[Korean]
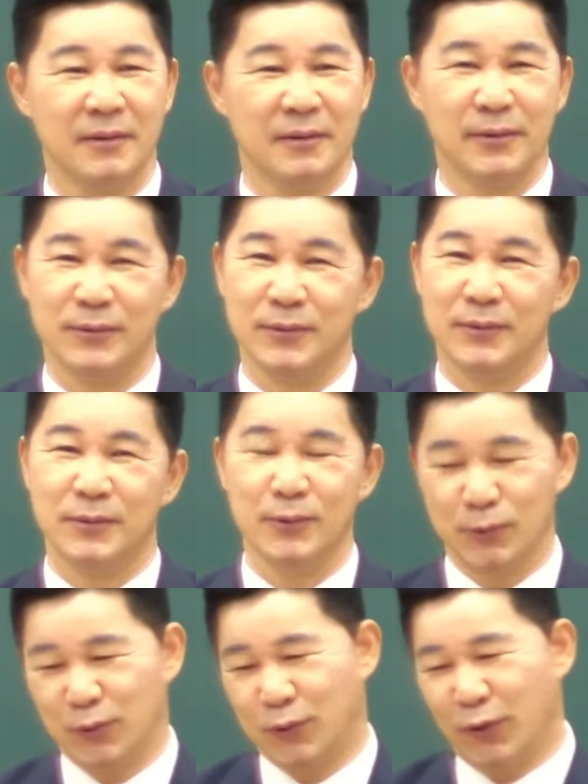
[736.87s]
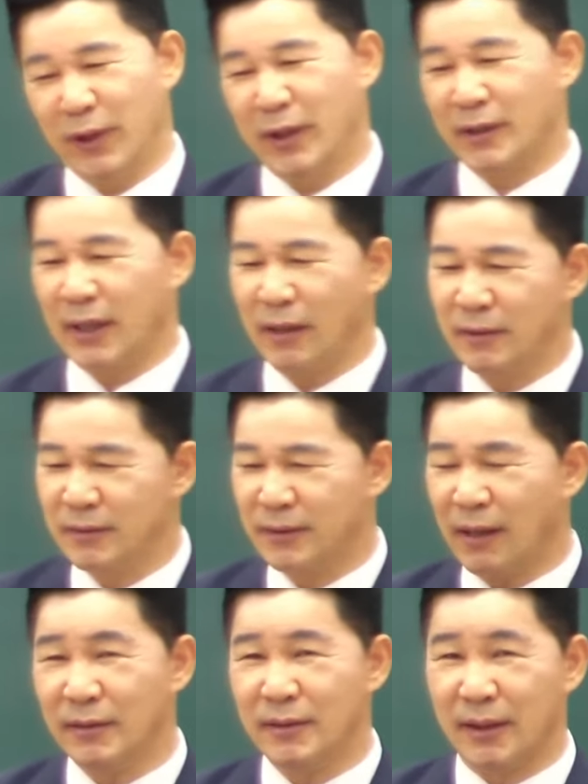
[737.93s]
그, 그리고 또 교회가
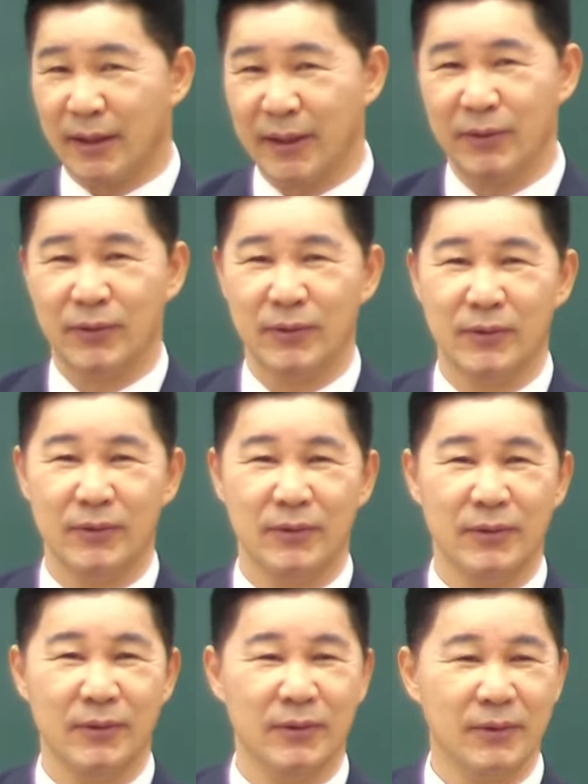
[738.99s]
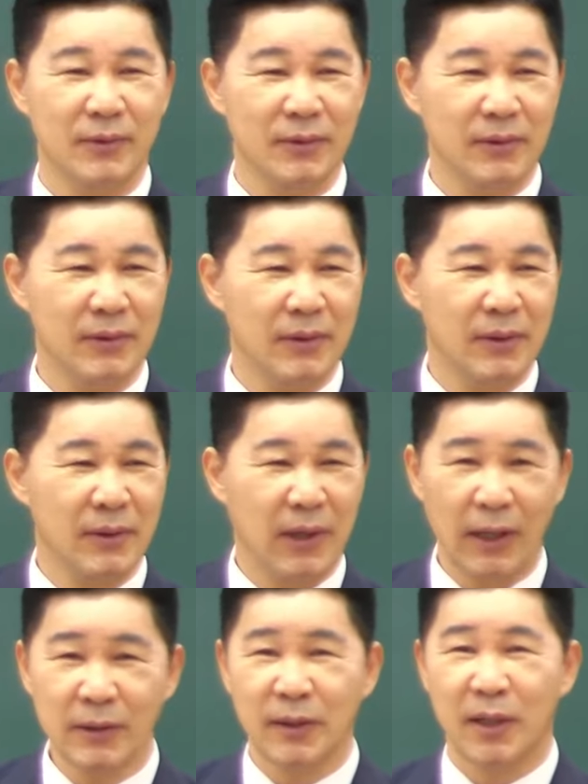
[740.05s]
딴딴걸안 해요.
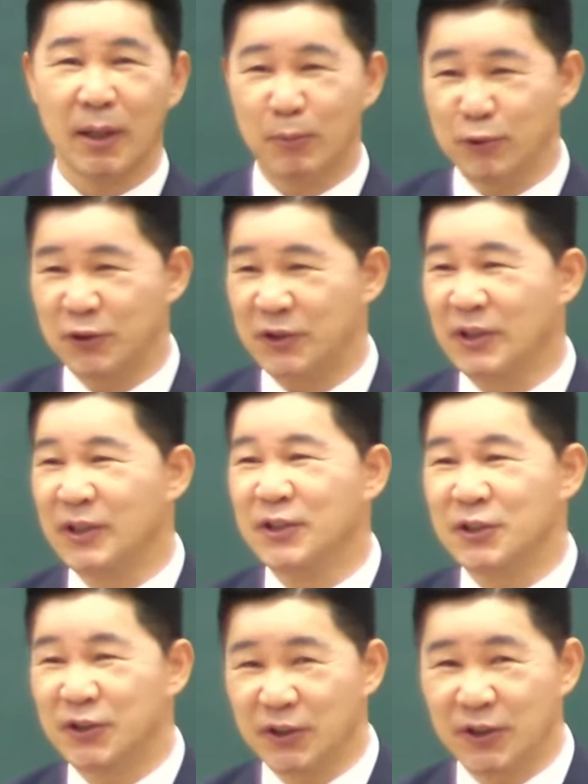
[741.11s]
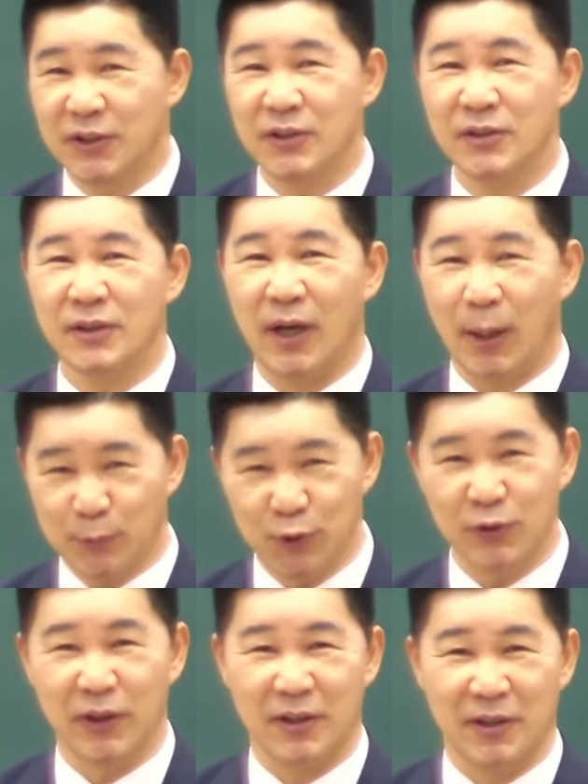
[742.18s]
教会不做别的。한 달에 한 번씩 성경
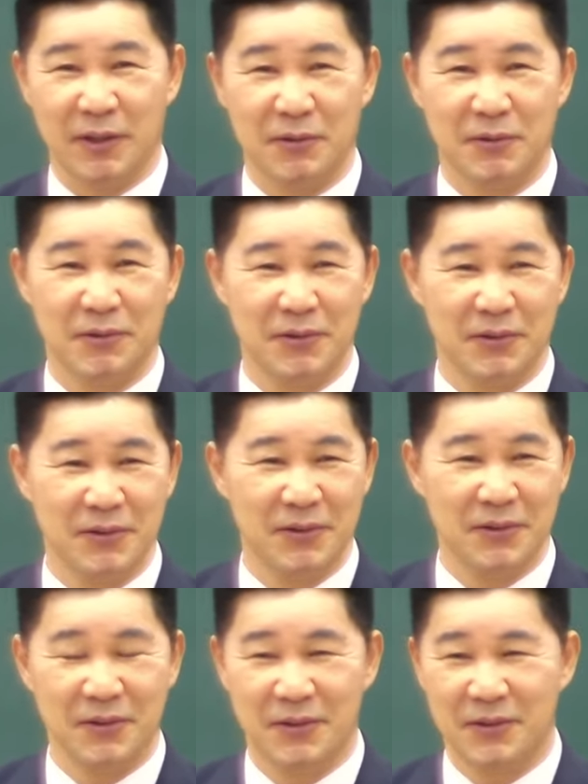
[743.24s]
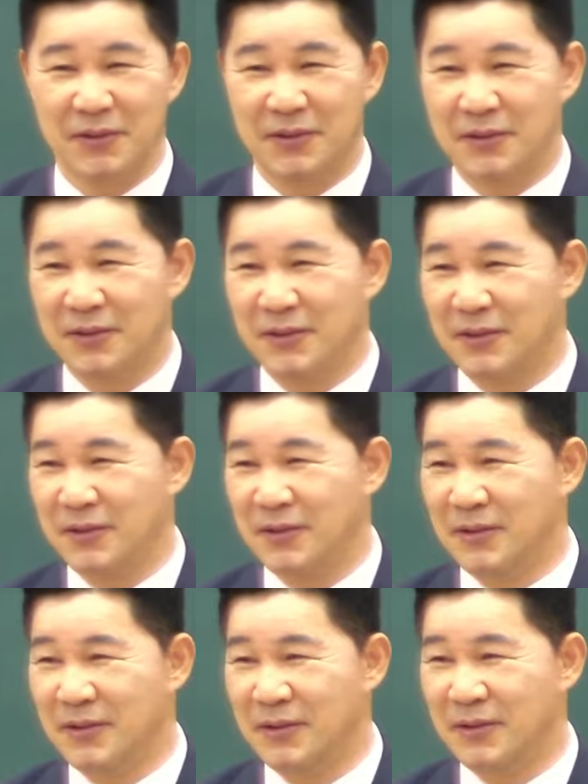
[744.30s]
암송대를 해요.
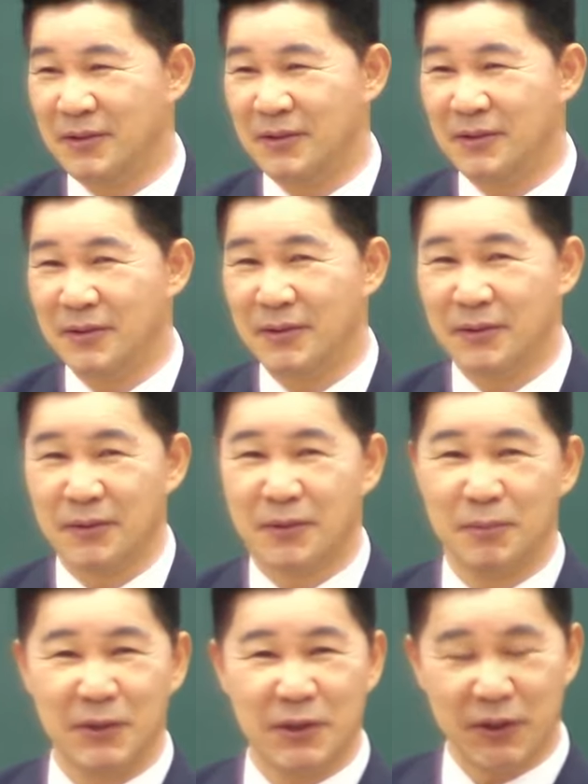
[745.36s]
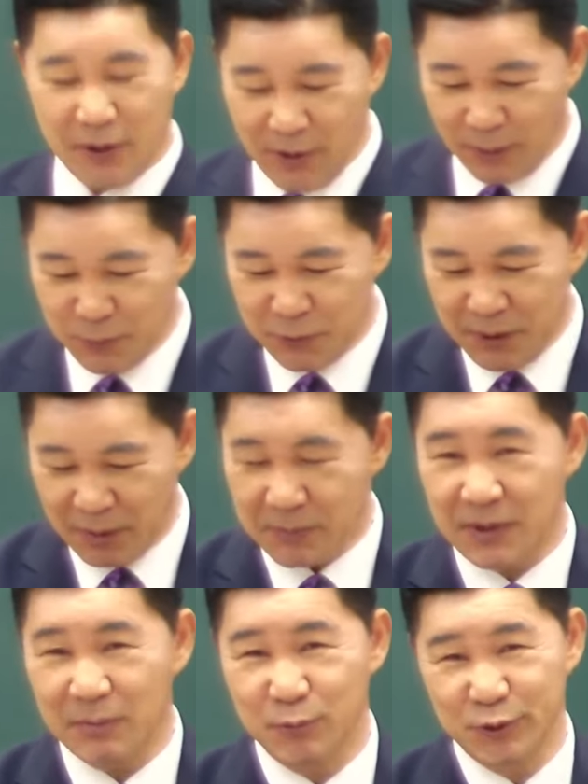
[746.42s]
每个月一次做背诵圣经。 그런데 성경 암수대 하면
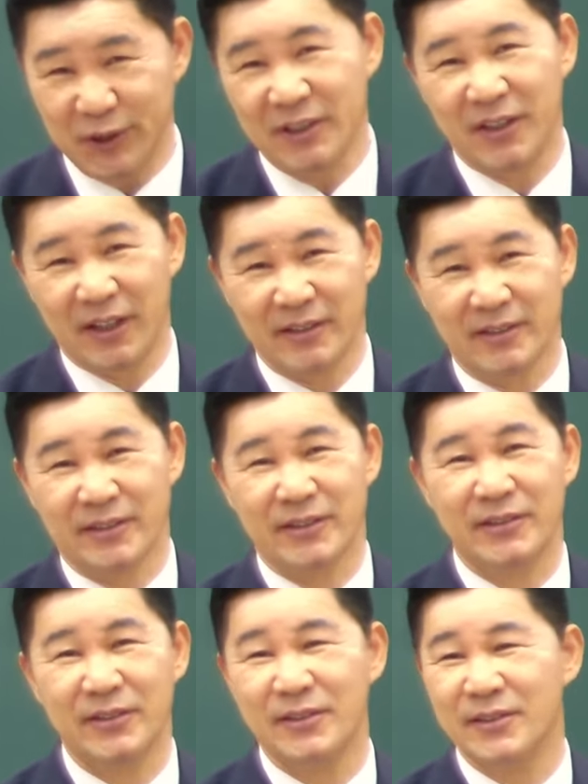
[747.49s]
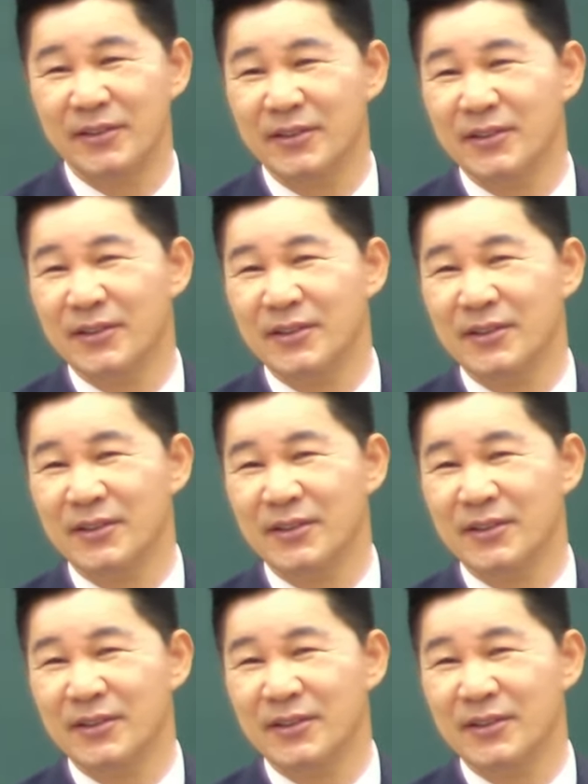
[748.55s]
난 무조건 1등 했거든요. 어,